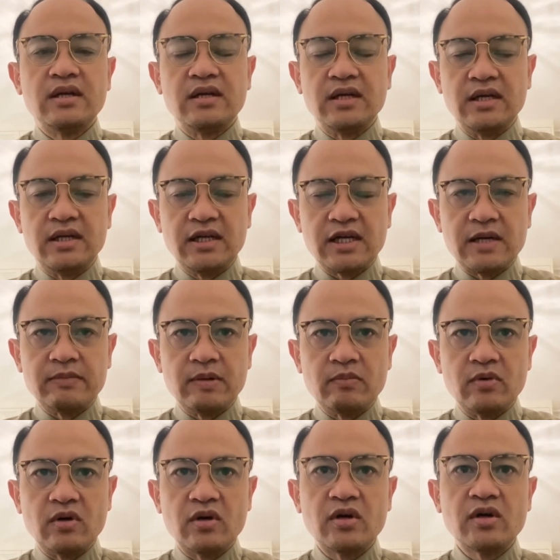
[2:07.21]
Dan ini kami
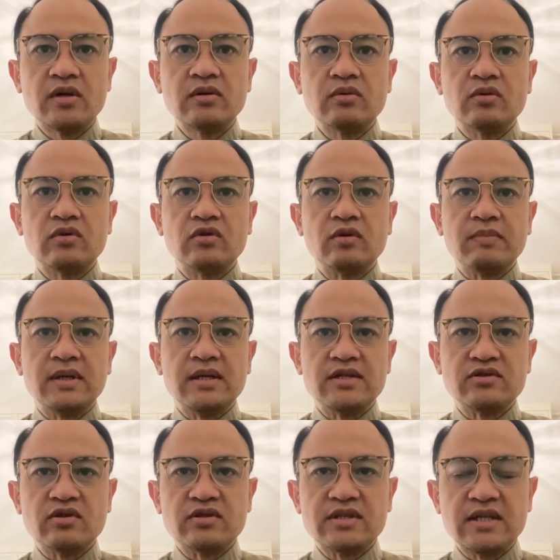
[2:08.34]
mohon untuk media
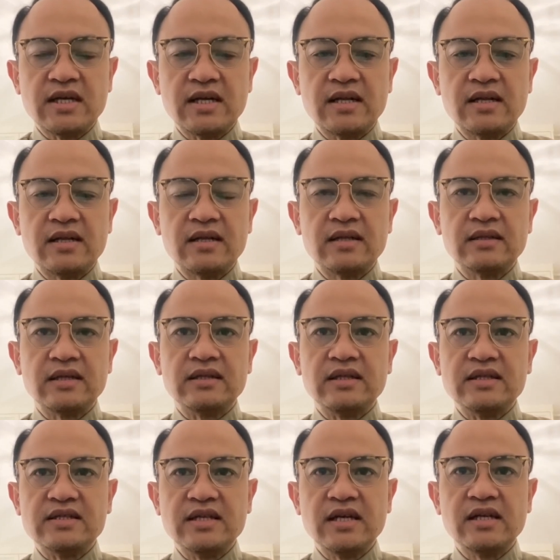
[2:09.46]
sosial,
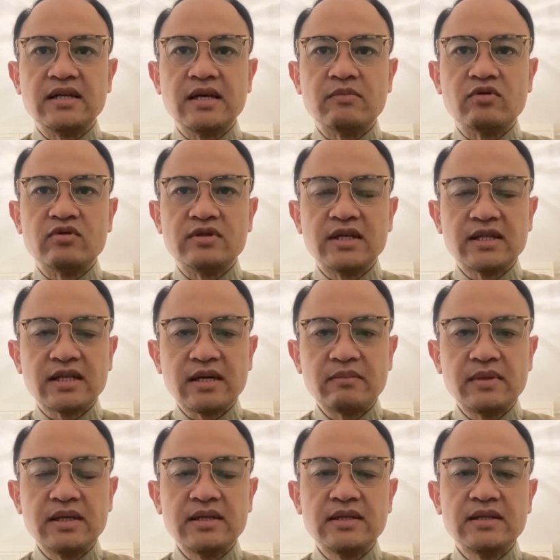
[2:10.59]
netizen yang menghujat
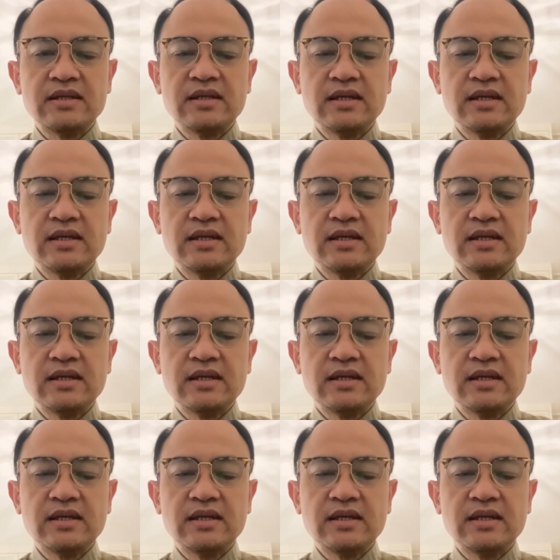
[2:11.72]
kami,